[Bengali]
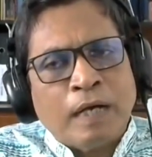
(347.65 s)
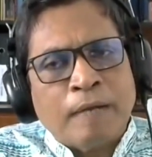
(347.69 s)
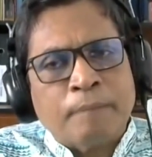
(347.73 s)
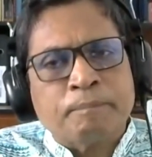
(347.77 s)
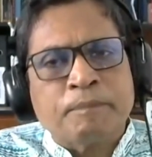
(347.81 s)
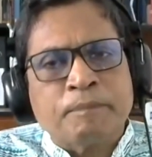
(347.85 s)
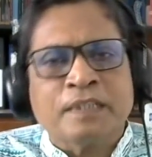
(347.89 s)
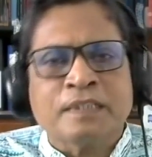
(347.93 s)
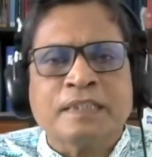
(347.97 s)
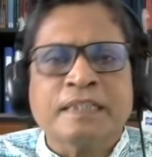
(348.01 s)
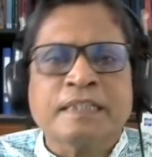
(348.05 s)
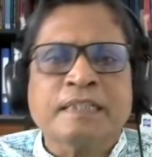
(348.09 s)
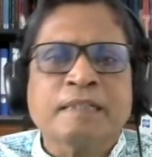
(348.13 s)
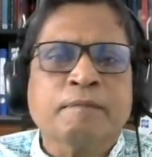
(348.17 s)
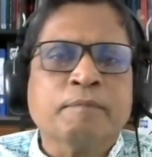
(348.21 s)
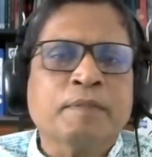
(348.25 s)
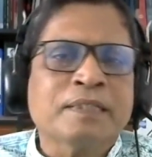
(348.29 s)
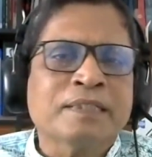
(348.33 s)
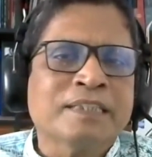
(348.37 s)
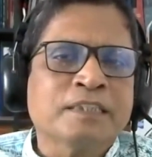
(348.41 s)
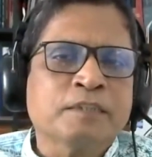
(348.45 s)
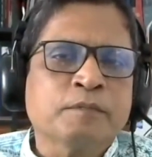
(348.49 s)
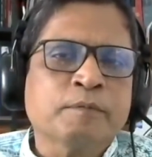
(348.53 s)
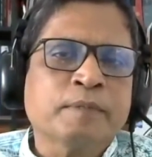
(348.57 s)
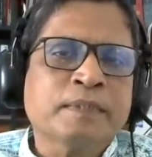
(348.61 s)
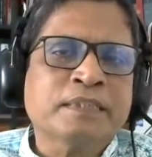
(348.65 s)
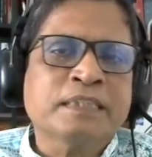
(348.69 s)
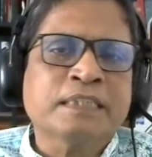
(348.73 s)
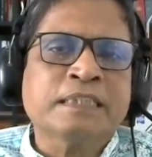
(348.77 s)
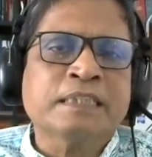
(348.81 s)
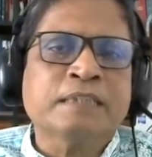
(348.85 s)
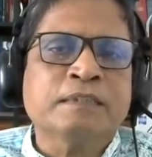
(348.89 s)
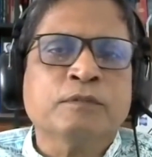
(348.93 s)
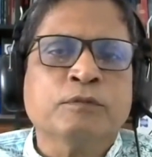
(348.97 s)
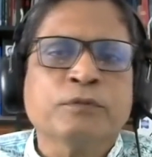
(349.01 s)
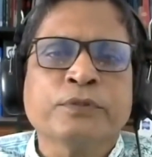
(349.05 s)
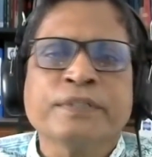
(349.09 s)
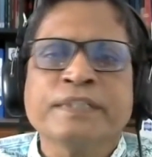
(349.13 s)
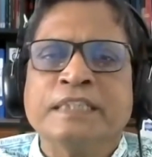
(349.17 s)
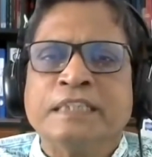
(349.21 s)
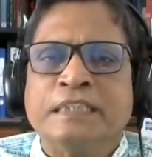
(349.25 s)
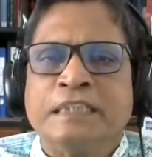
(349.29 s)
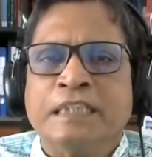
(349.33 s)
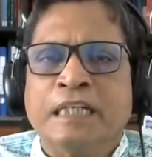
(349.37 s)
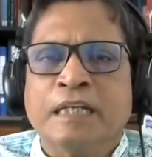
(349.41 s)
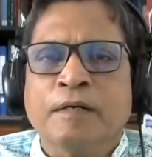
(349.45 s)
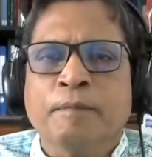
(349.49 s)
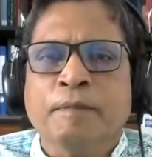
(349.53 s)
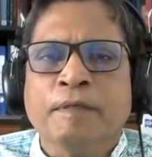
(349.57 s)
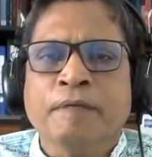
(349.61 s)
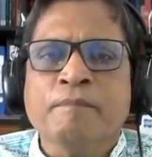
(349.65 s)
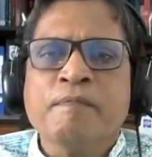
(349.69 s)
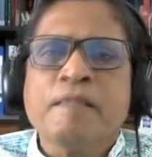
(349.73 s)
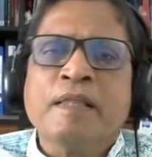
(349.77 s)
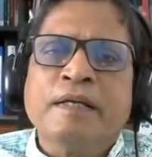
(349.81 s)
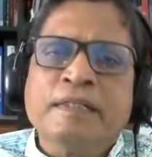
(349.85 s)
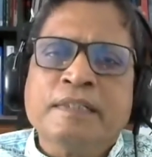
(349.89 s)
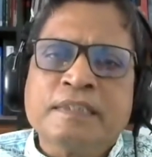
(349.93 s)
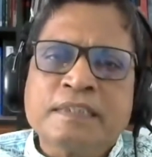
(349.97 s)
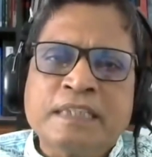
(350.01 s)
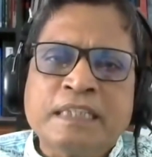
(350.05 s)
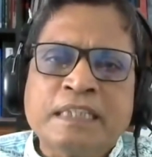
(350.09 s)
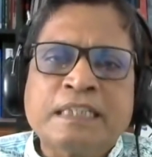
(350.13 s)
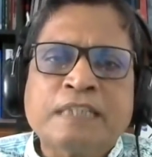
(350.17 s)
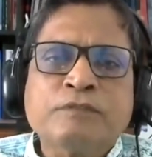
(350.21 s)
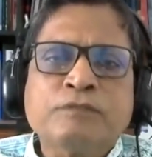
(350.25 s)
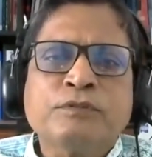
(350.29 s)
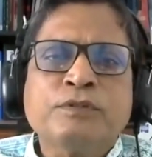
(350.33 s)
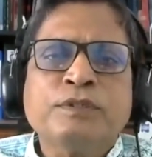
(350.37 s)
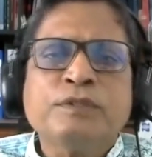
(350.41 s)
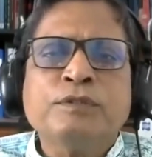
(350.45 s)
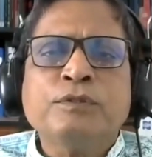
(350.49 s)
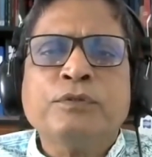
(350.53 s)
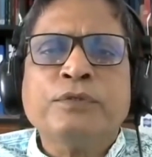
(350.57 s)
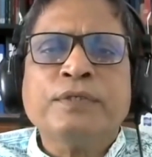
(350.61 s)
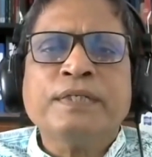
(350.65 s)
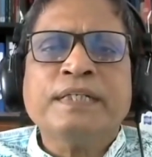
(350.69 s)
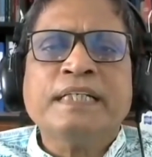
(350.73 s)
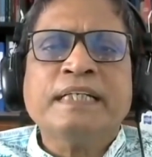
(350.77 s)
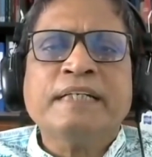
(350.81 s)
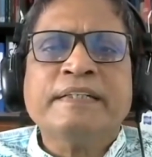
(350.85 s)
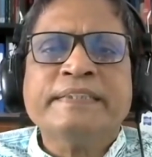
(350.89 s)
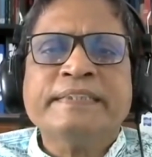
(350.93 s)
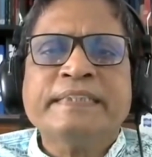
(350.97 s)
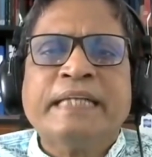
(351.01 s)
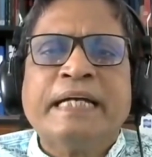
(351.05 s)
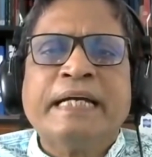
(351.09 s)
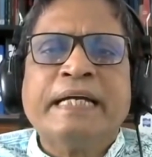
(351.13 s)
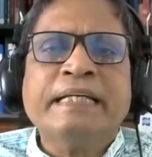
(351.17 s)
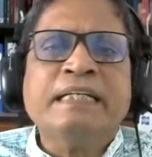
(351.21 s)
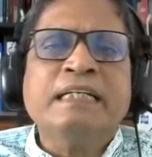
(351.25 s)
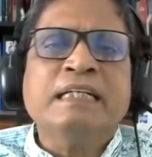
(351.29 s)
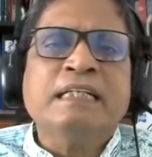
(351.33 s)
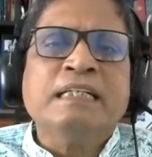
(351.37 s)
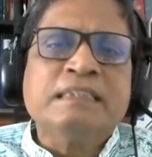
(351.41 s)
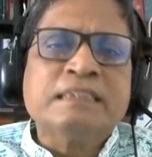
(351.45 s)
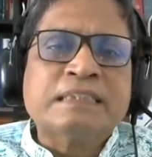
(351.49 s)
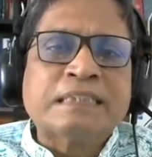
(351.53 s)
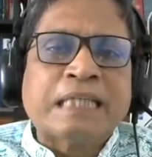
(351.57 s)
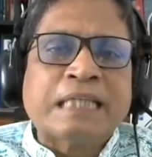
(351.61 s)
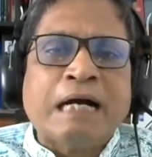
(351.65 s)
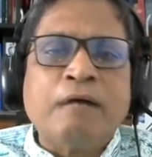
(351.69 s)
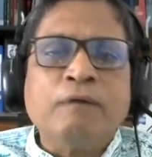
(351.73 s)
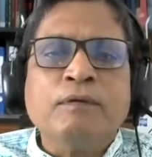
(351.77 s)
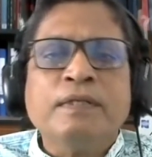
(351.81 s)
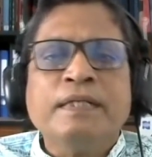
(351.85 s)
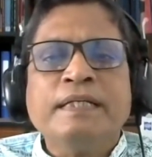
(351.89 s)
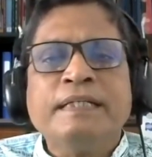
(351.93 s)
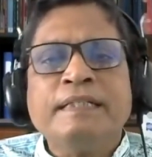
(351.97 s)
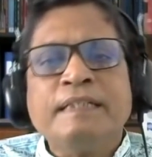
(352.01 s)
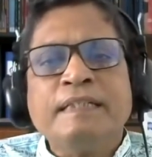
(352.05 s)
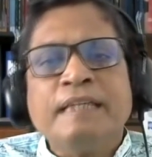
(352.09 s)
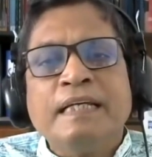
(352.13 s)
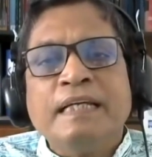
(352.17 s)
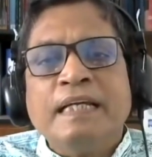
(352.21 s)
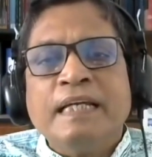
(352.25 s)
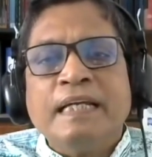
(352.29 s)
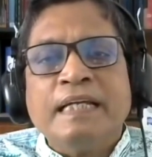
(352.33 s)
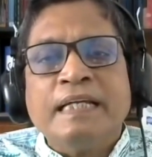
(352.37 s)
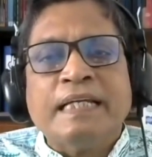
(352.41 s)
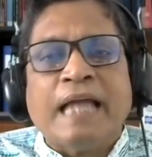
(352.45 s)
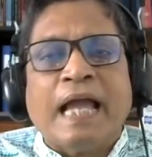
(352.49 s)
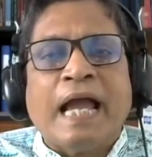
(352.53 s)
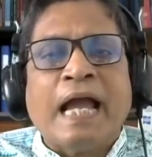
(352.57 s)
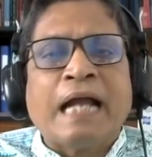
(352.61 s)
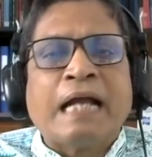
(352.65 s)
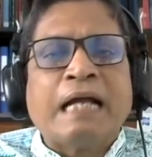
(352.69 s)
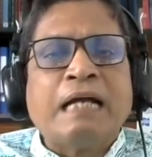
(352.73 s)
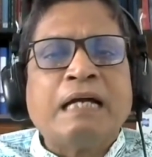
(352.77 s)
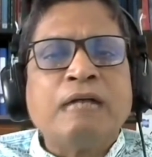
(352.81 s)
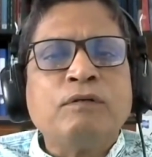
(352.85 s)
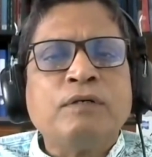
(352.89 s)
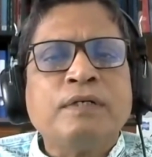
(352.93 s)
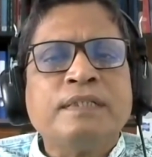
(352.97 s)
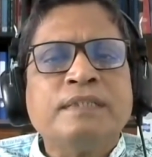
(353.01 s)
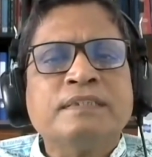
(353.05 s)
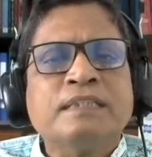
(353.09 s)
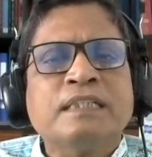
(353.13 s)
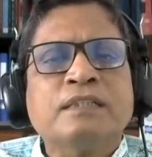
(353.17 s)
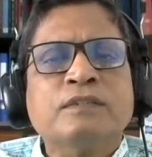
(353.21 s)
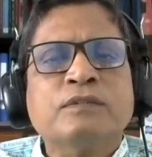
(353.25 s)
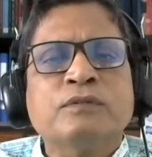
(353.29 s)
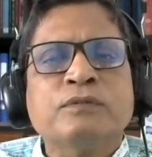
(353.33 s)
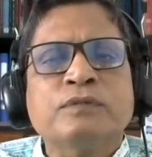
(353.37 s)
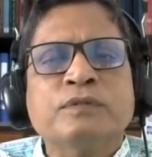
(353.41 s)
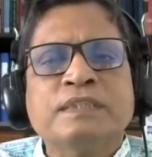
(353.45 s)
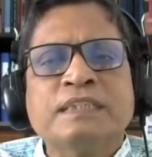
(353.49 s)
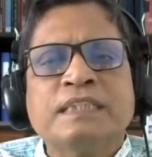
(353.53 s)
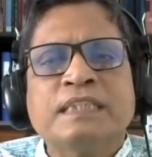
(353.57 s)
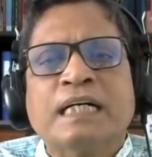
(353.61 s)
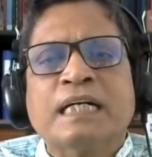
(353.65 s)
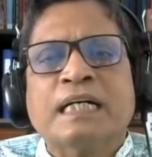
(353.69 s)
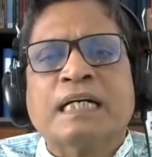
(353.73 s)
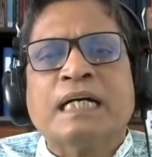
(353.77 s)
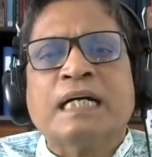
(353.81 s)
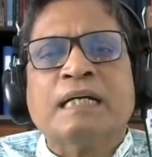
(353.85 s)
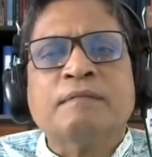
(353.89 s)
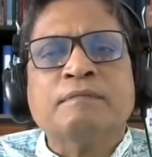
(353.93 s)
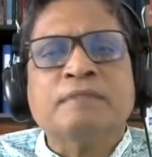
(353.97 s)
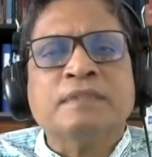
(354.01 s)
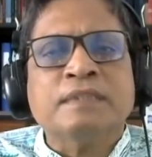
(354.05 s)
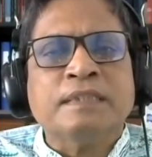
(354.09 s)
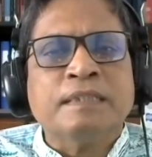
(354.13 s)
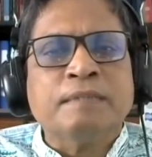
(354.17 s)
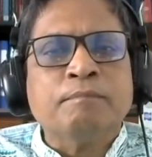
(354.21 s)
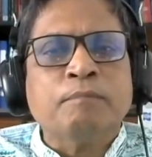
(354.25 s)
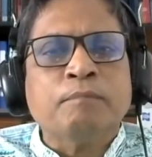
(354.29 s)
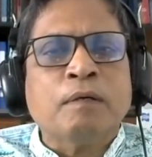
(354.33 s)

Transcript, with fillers: আপনাদেরকে বা দেশবাসীকে ধরে নিতে হবে সেটা যদি ধরে নেওয়া যায় তাহলে এই এগারো হাজার কোটি টাকার যে